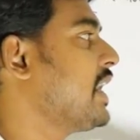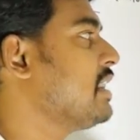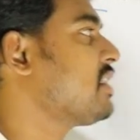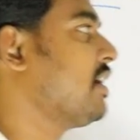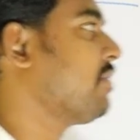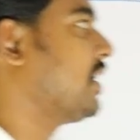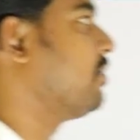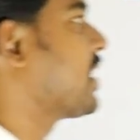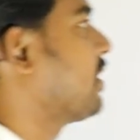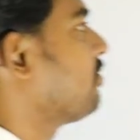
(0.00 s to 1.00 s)
எல்சிஎம்
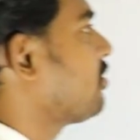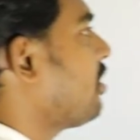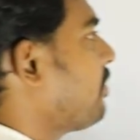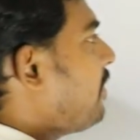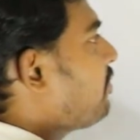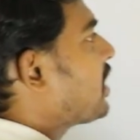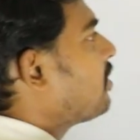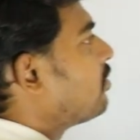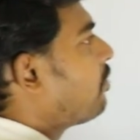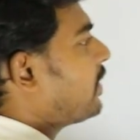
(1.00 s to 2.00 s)
கண்டுபிடிக்கணும் ஸோ அப்போ
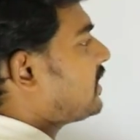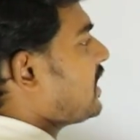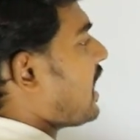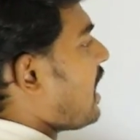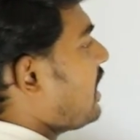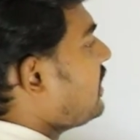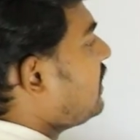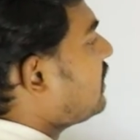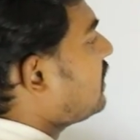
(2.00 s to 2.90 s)
முப்பத்தி ஆறு